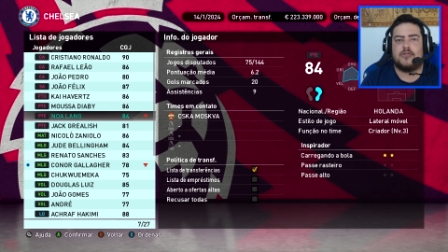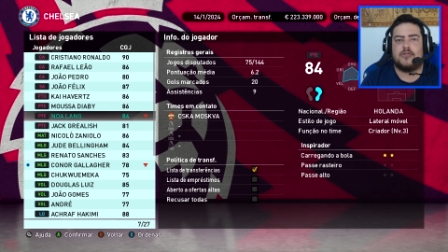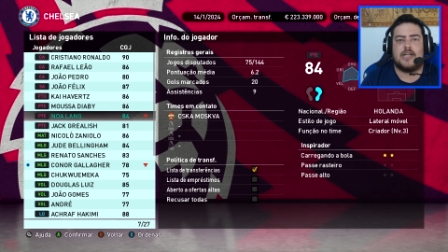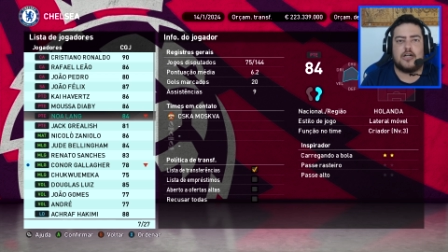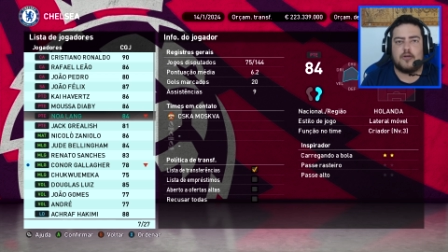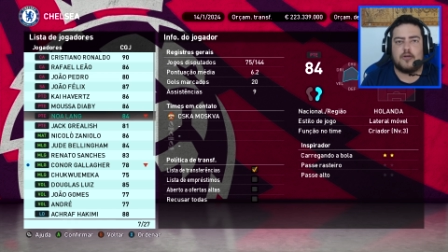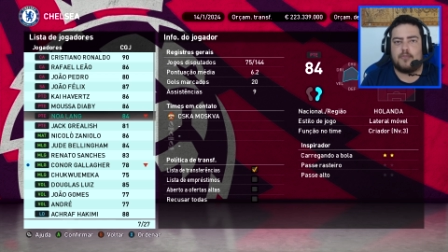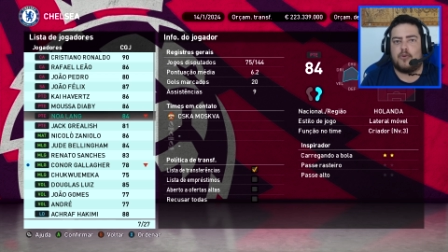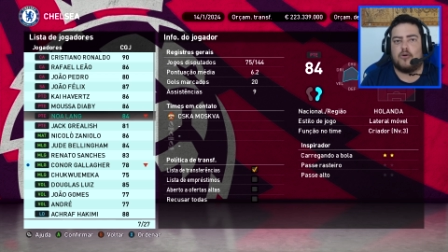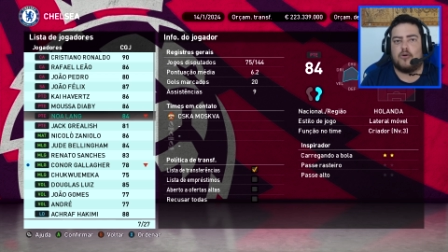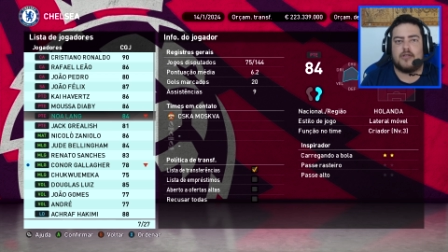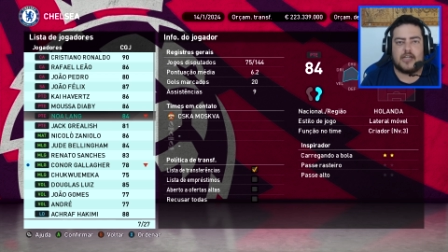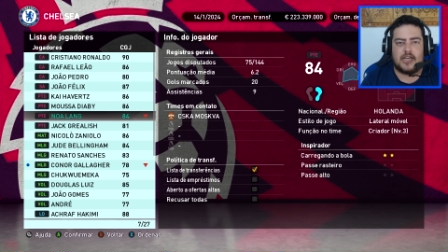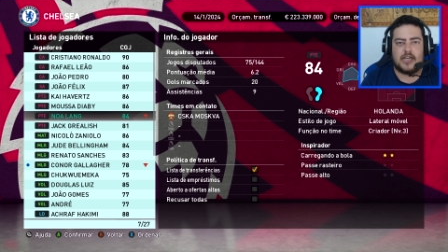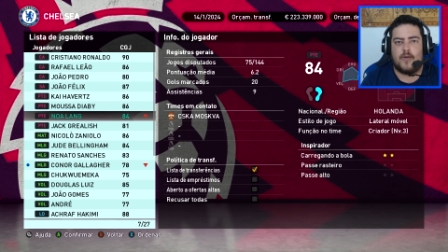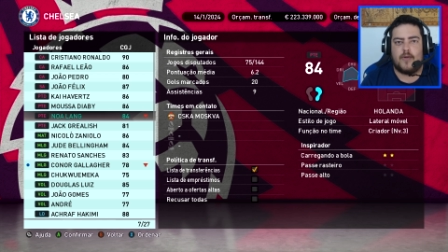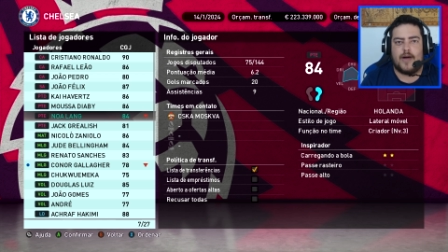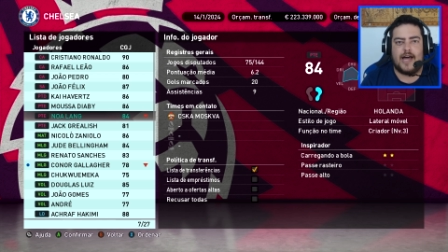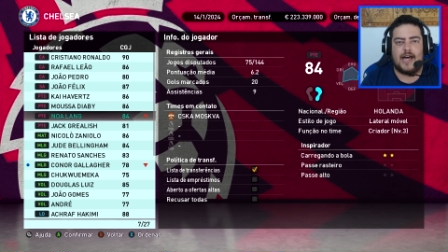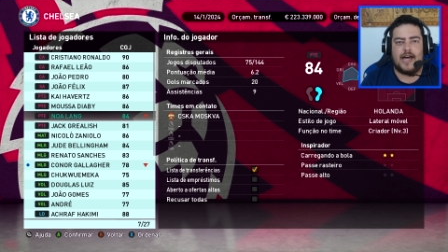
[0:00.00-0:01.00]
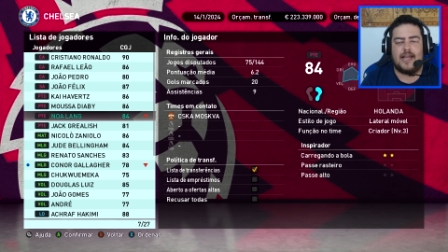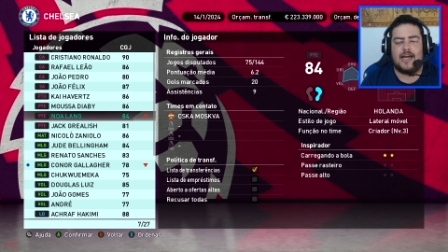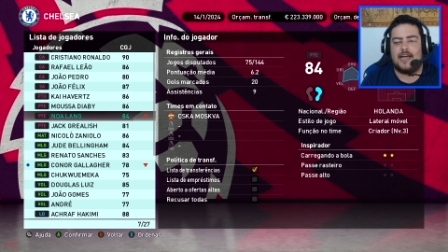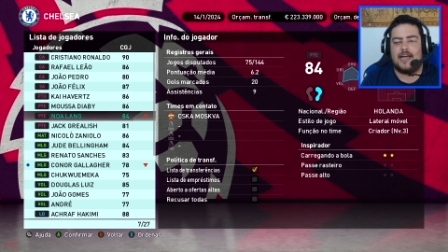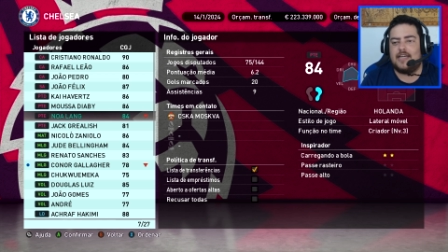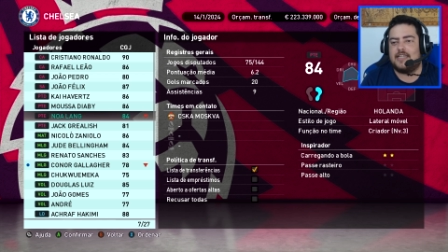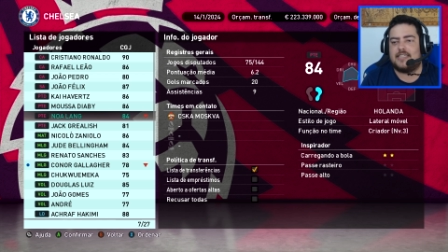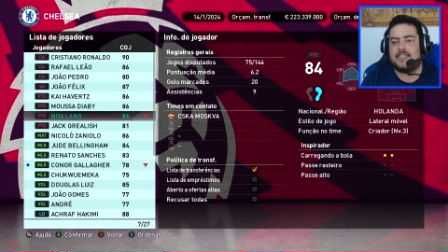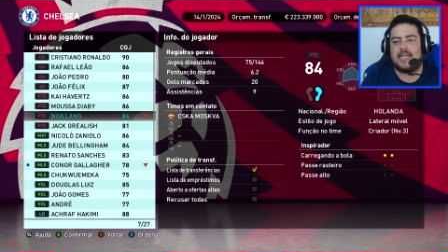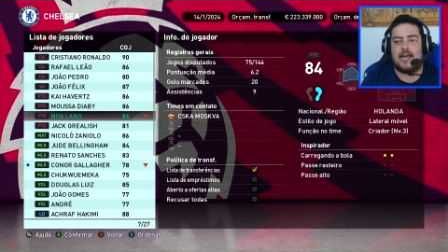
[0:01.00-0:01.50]
um certo ponto aqui com ela,
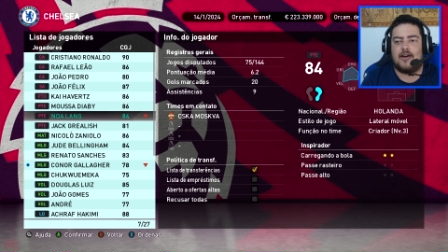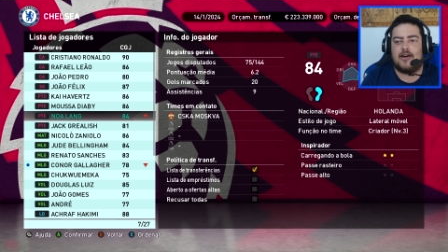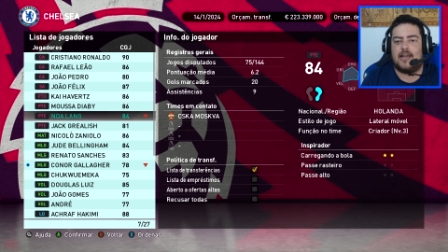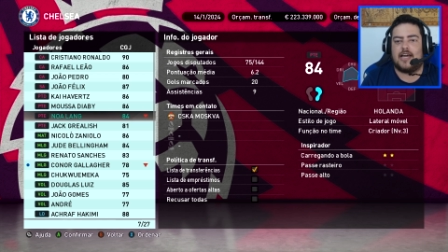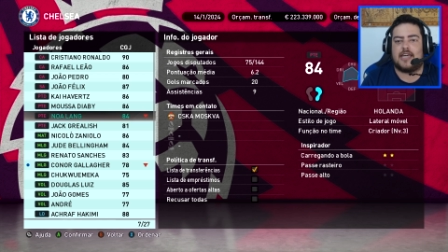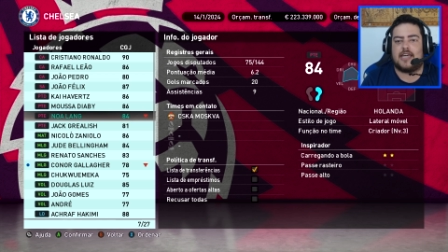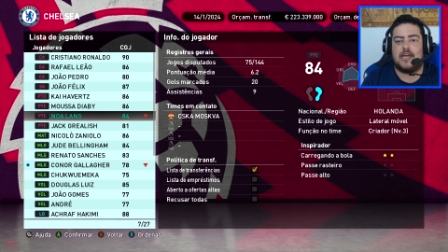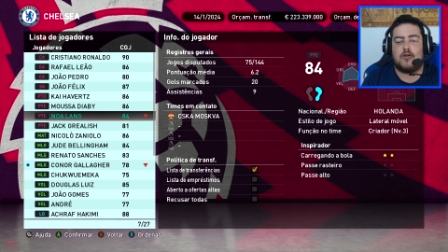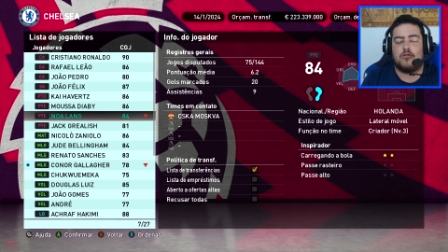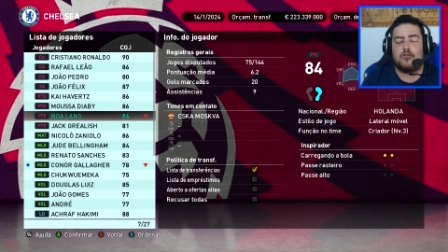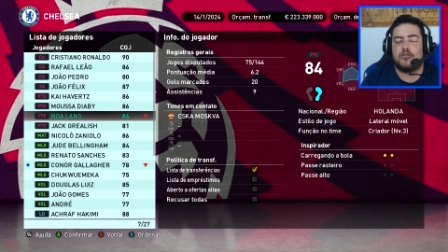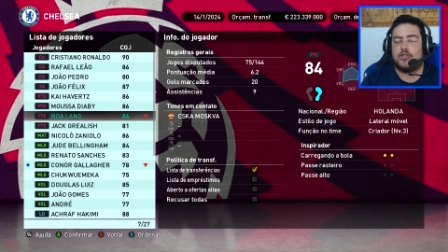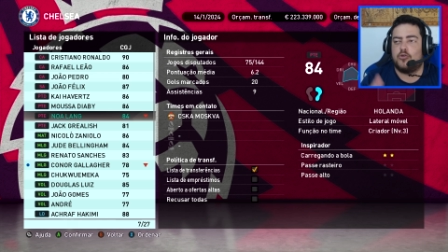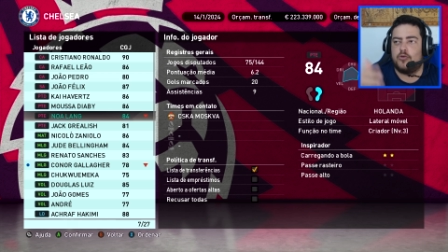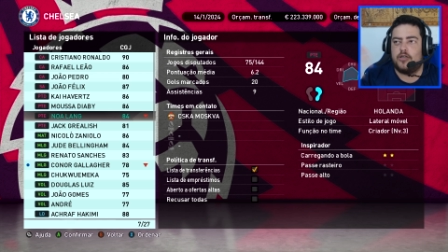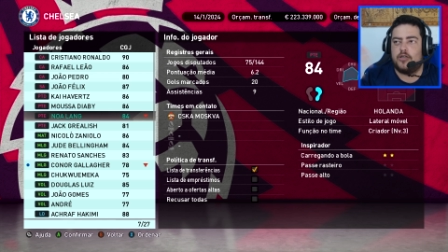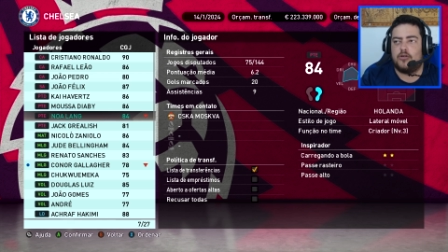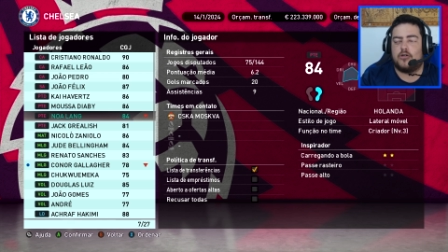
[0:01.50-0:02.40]
encerro ela aqui e continuo